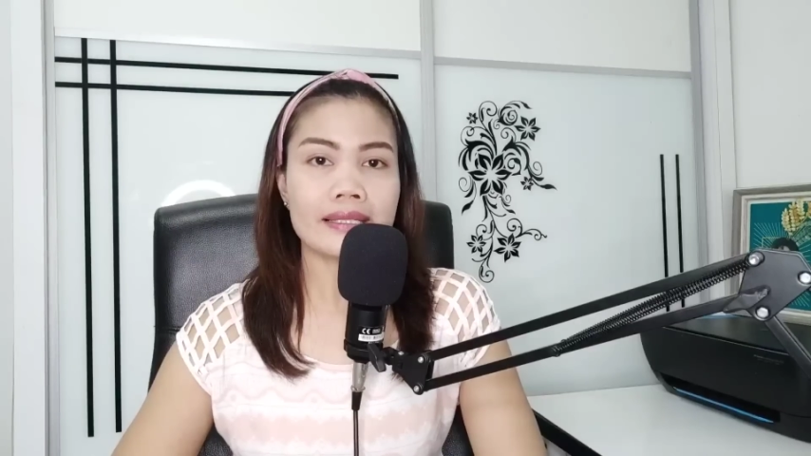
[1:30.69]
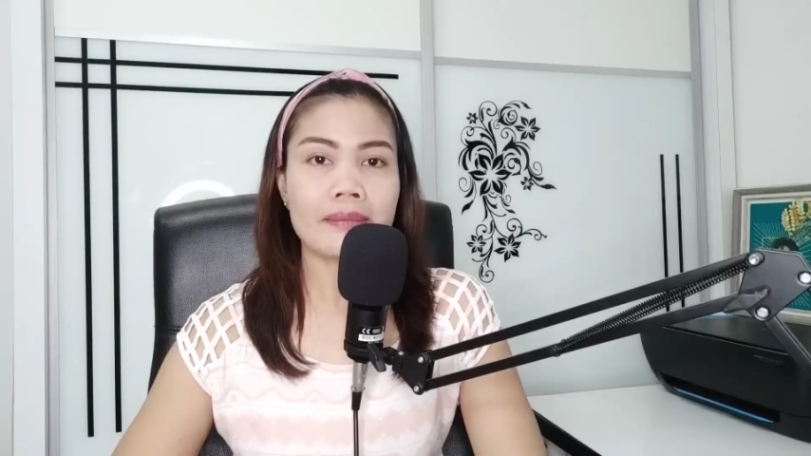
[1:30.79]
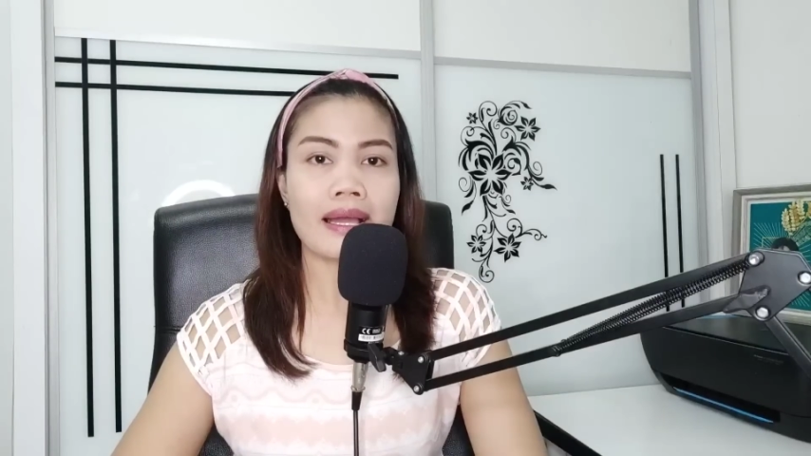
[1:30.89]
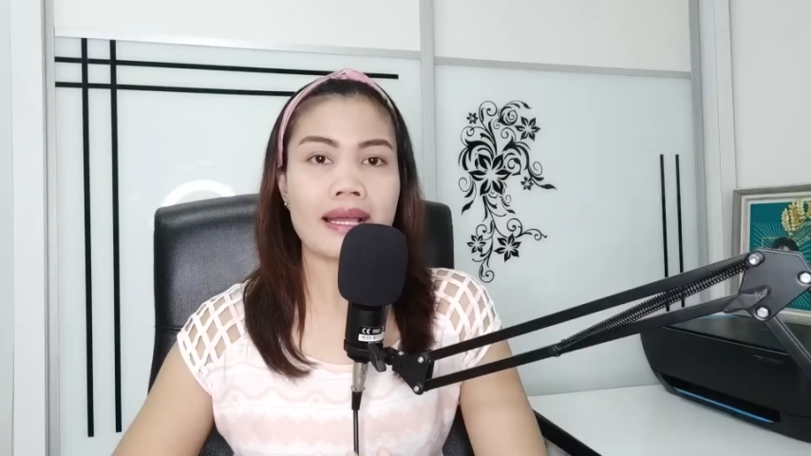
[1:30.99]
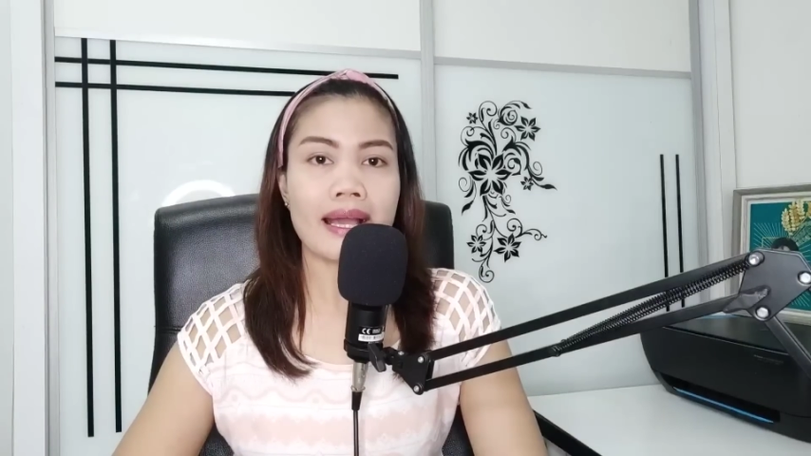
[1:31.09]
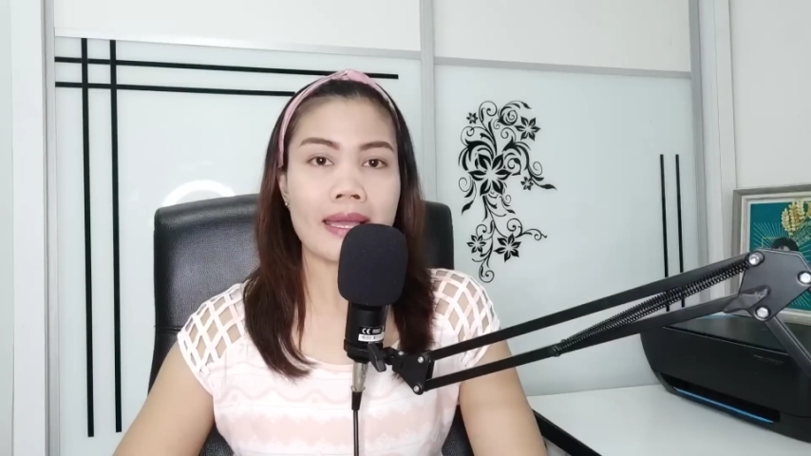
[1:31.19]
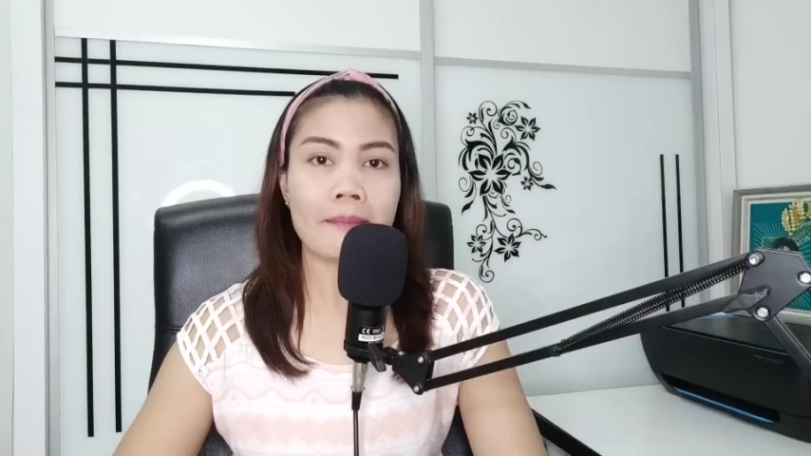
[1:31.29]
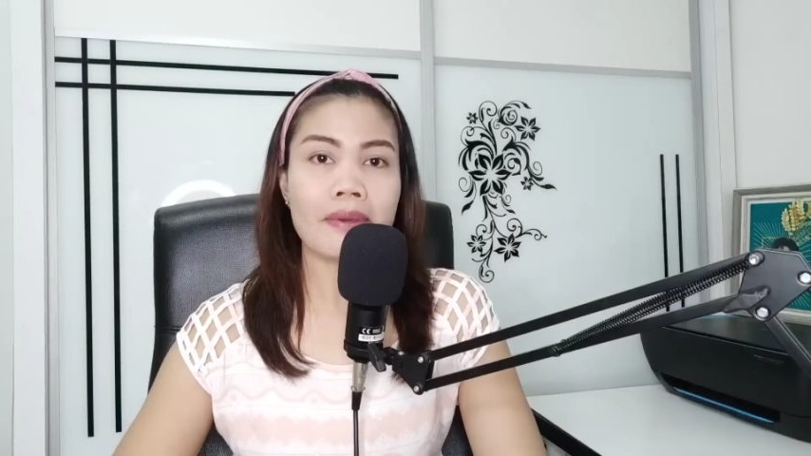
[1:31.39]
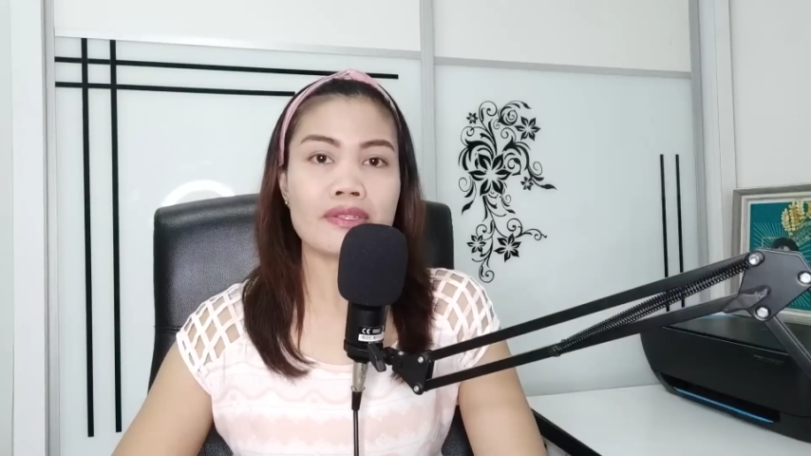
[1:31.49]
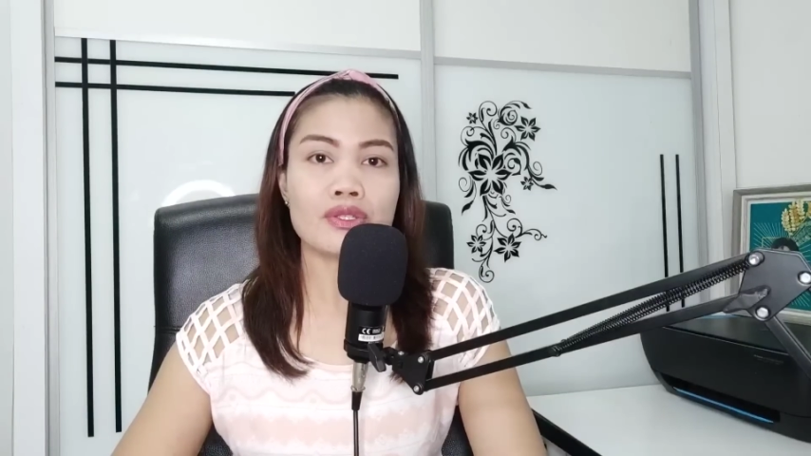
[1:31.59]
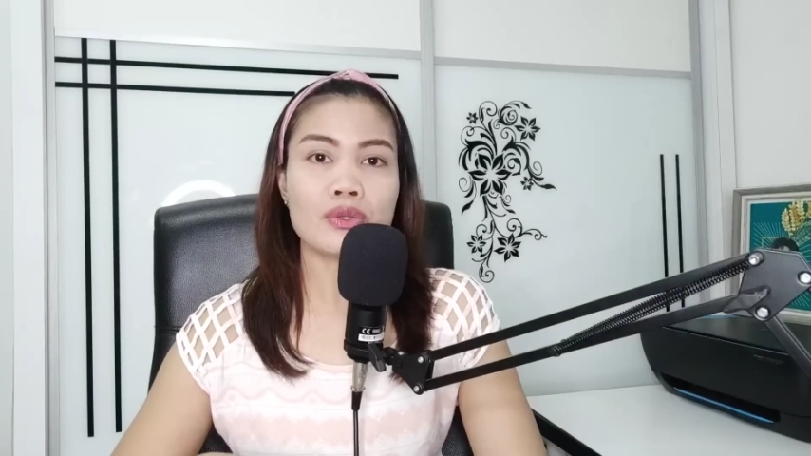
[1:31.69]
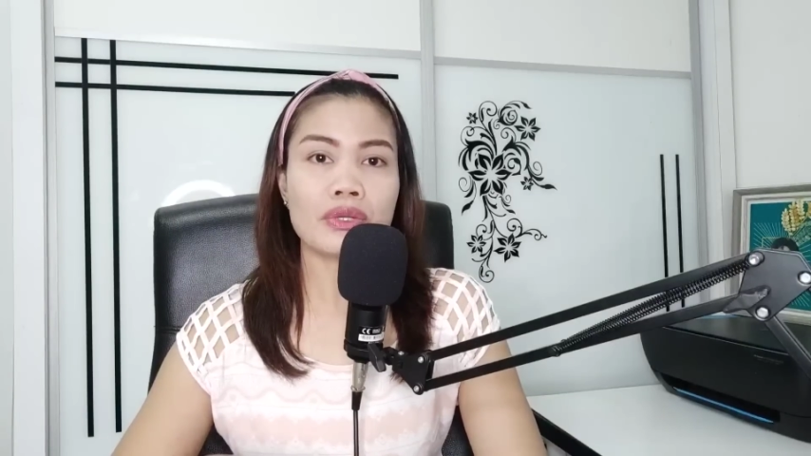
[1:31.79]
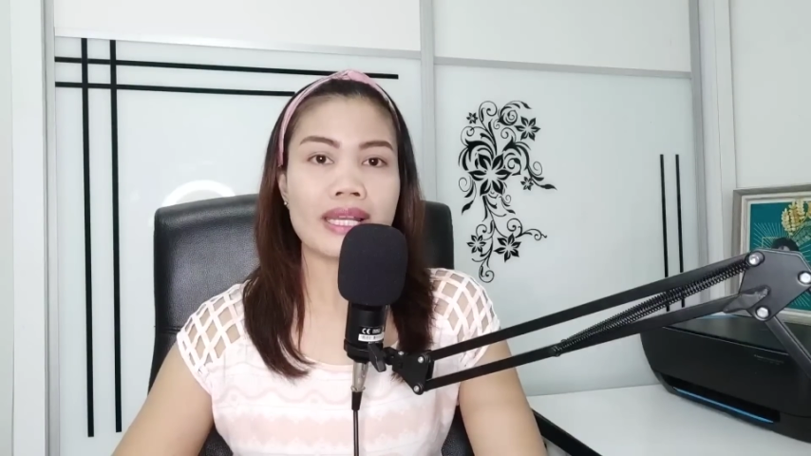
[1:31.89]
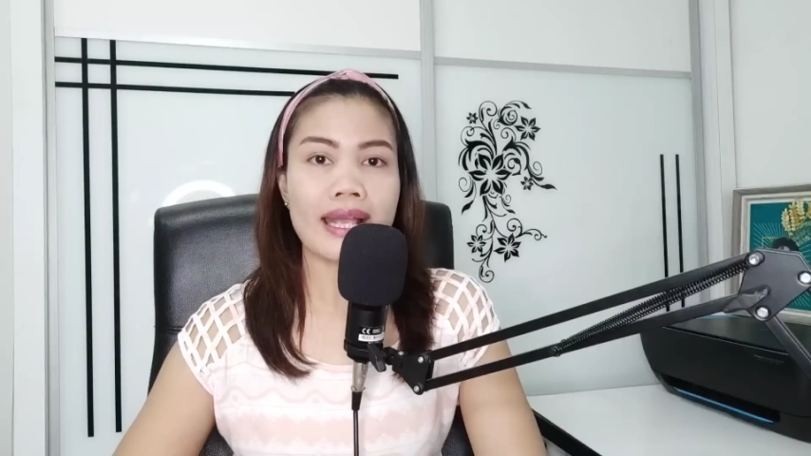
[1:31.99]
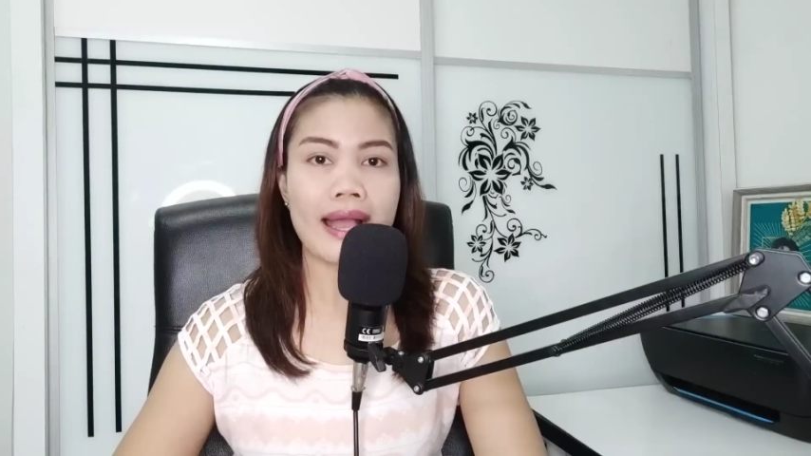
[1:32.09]
sebagai
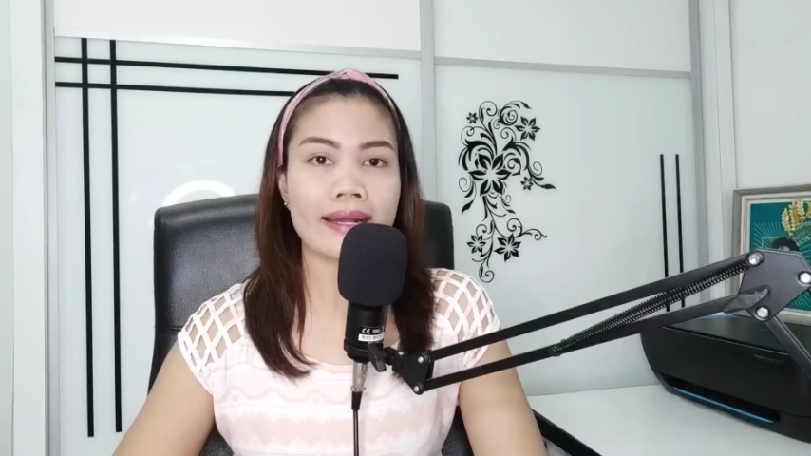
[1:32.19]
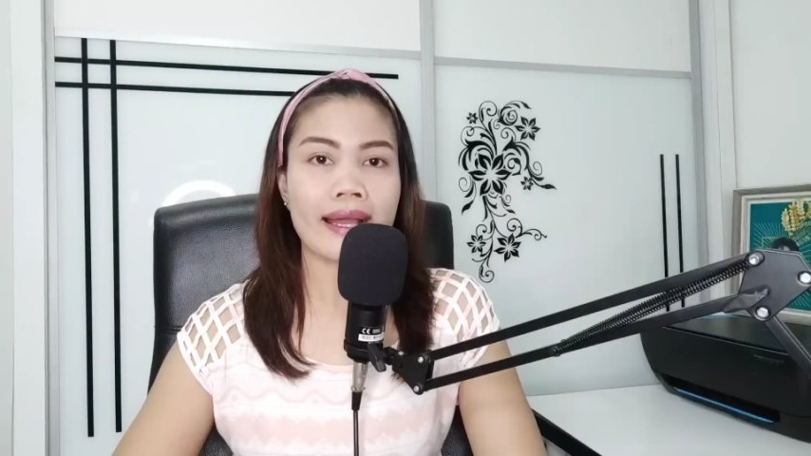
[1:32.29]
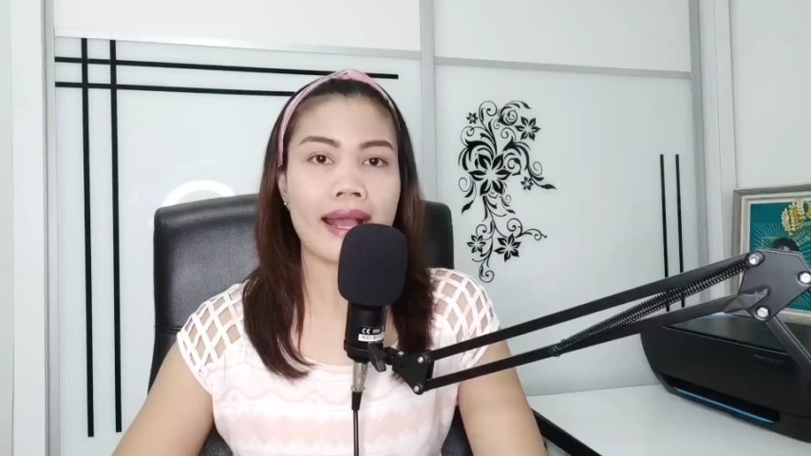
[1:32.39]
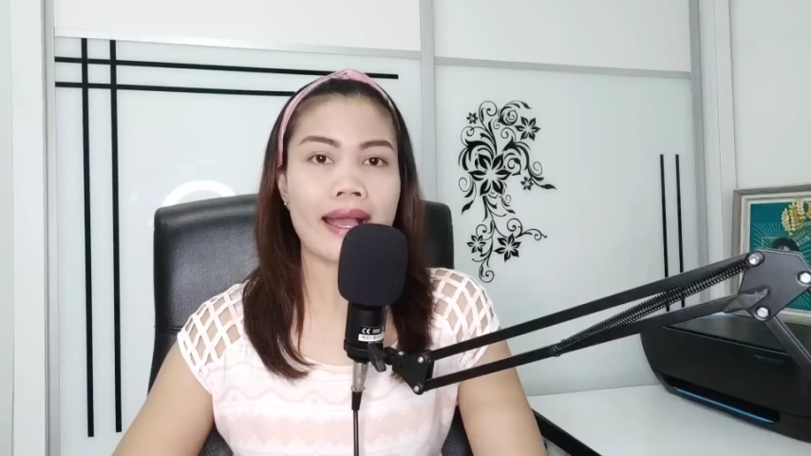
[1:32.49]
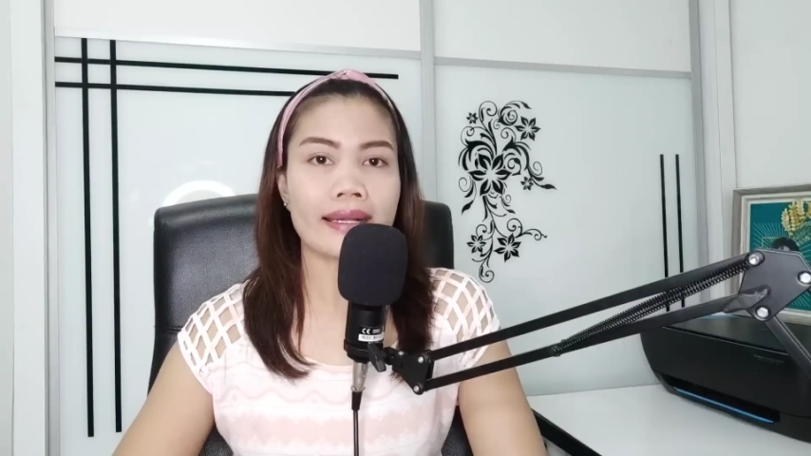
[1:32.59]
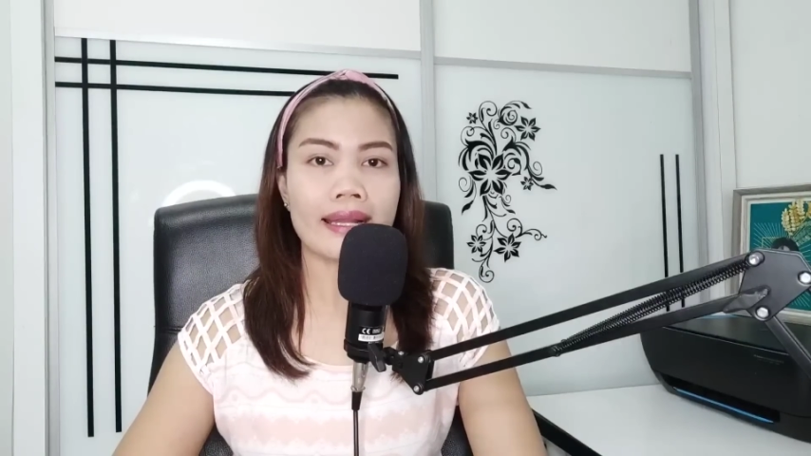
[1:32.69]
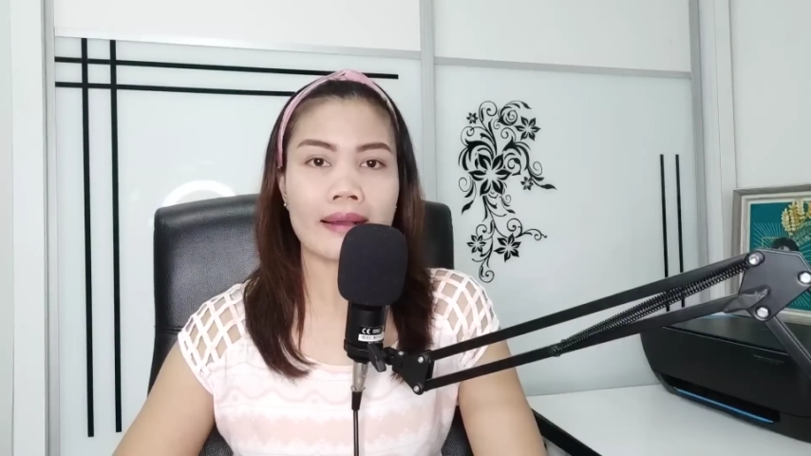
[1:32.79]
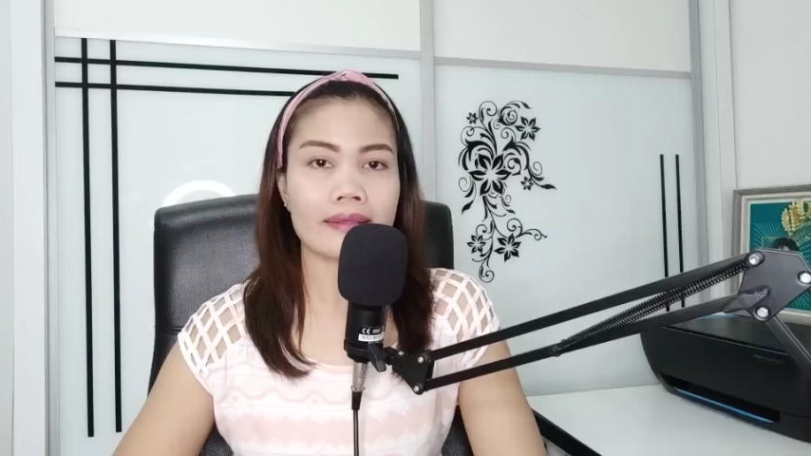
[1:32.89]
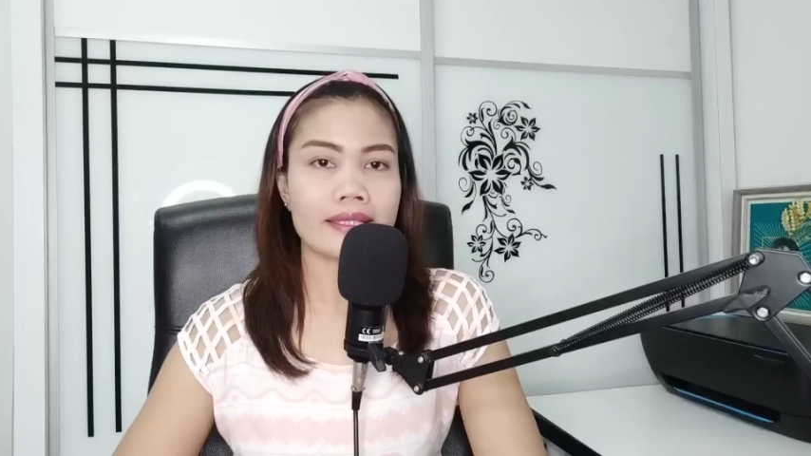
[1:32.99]
penculik anak-anak.